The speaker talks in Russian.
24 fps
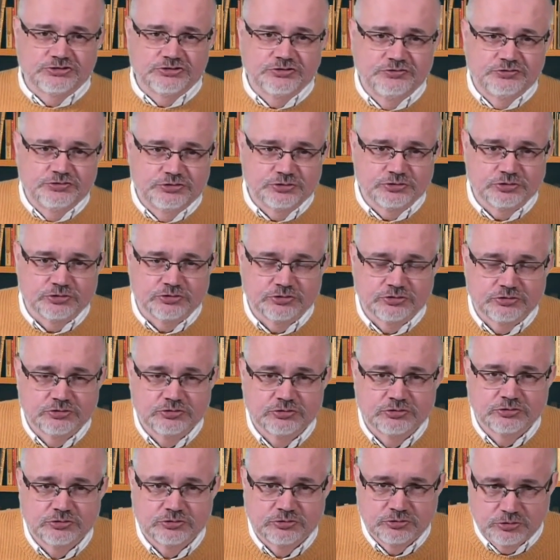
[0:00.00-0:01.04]
и все.
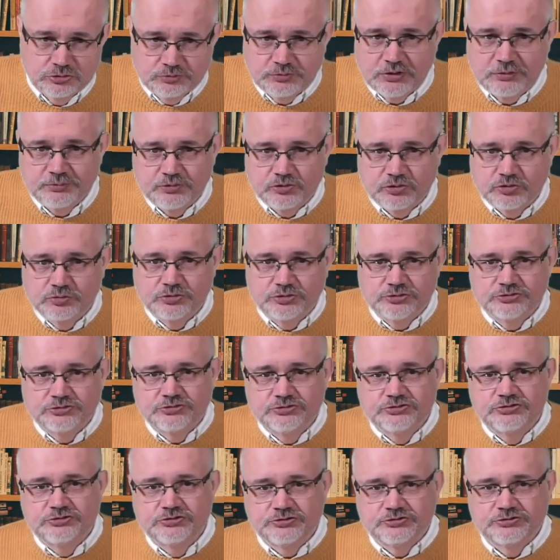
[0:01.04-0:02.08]
Вот ну, попробуйте,
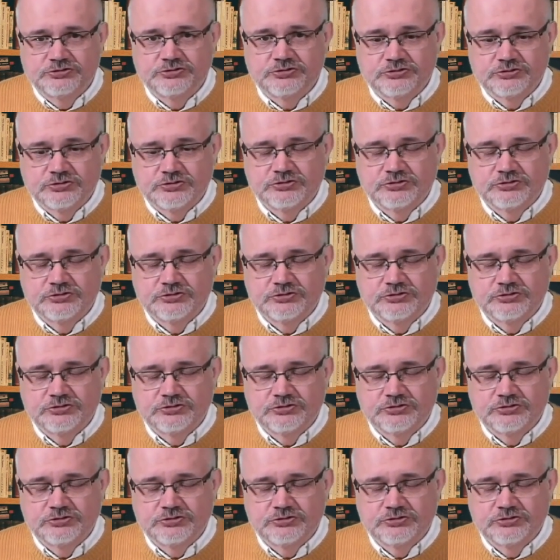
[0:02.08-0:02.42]
сделайте это.